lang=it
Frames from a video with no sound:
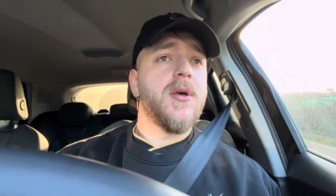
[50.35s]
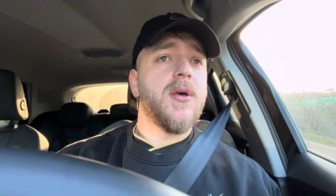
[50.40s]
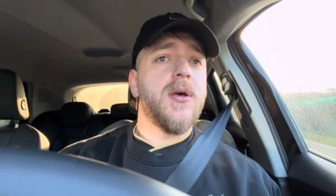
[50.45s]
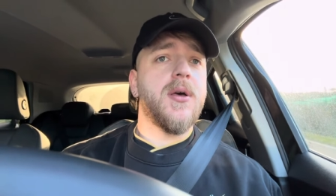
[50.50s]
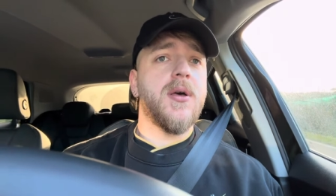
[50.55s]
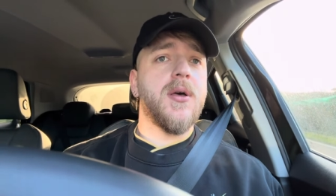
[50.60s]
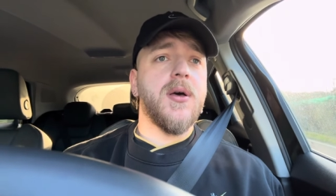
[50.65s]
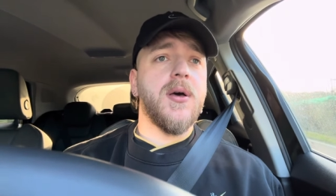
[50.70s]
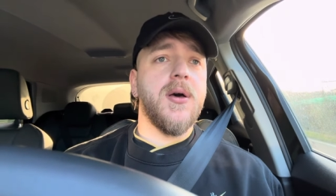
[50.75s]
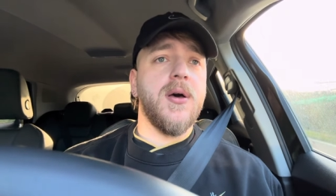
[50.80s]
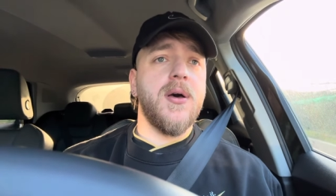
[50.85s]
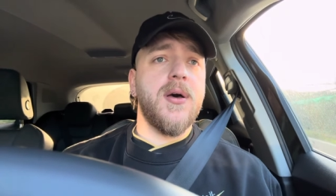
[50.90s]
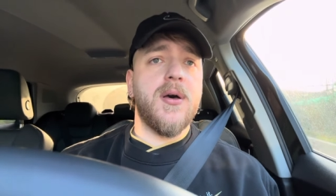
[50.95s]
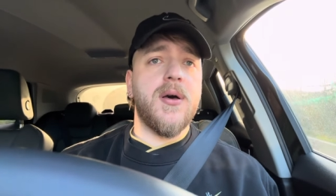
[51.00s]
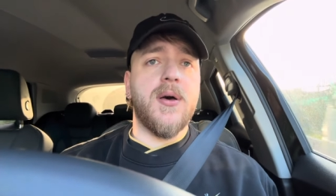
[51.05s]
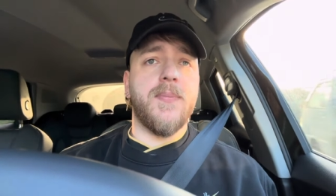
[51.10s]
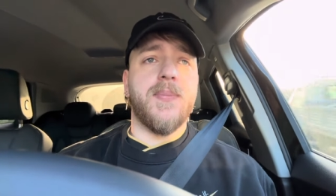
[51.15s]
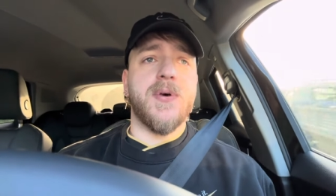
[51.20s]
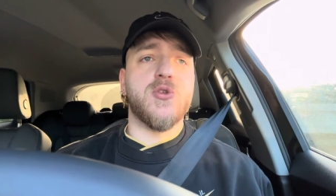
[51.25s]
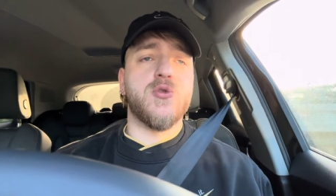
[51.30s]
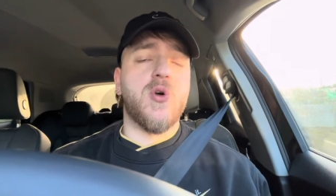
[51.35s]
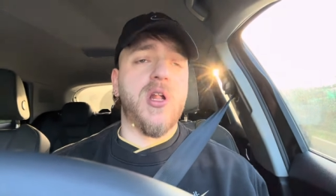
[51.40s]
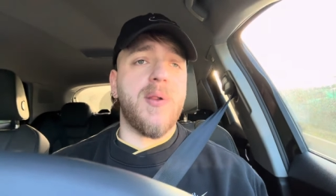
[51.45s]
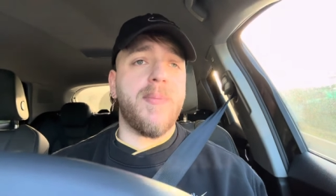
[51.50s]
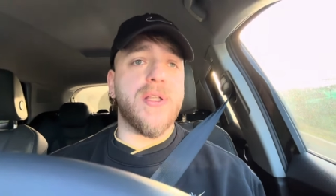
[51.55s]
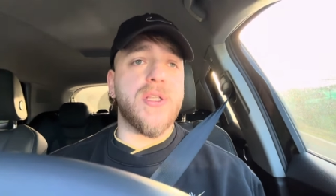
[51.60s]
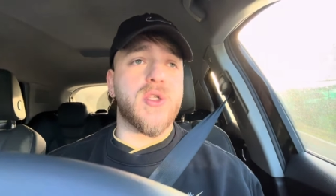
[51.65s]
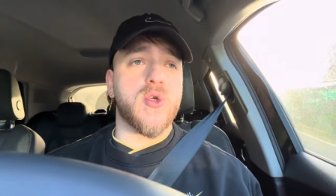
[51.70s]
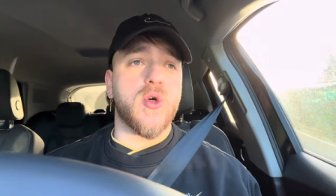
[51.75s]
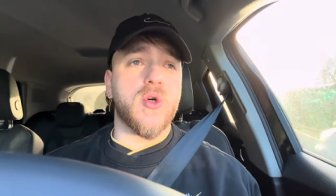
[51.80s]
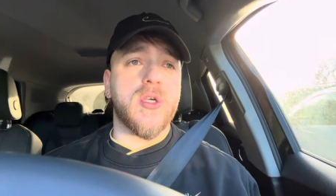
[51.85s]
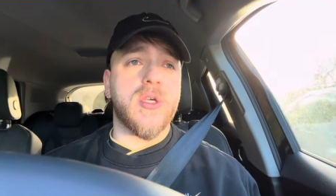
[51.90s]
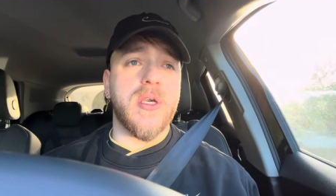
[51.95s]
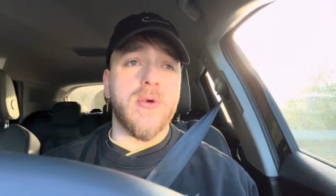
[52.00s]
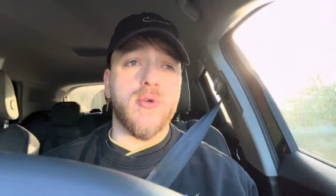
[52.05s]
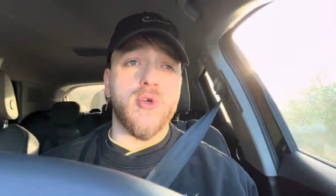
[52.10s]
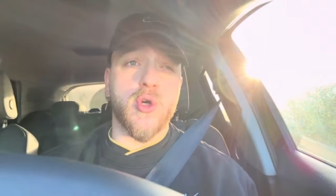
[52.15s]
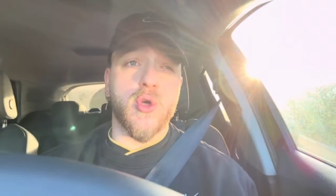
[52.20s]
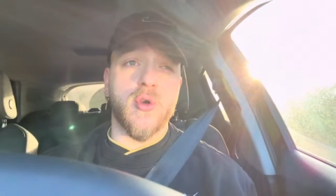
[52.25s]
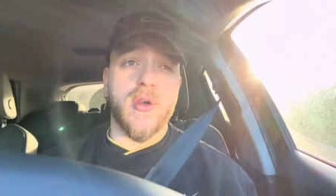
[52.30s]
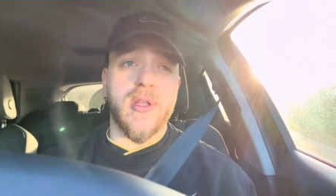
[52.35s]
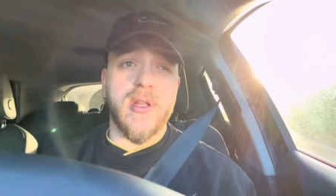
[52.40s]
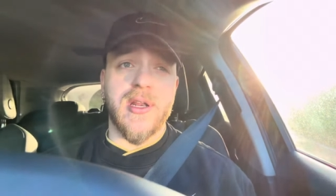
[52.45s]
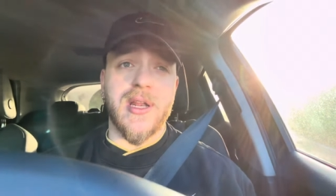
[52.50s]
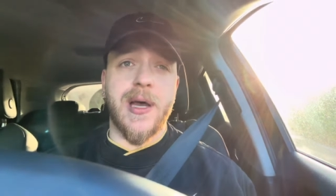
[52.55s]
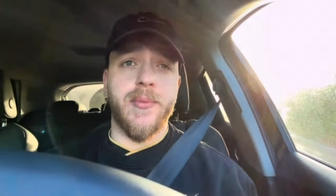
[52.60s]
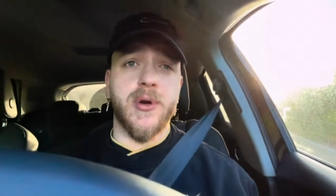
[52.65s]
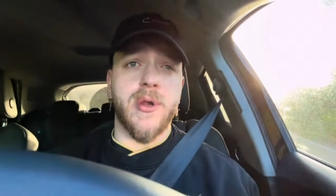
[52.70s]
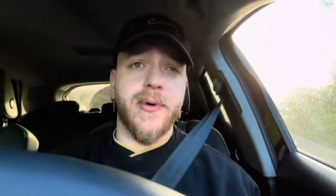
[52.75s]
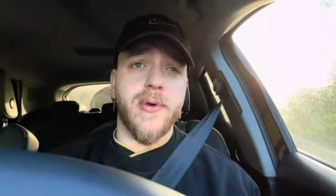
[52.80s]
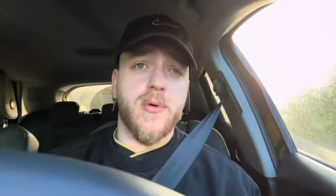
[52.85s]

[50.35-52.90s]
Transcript: Uh, Pasquale Mazzocchi è un giocatore del Napoli per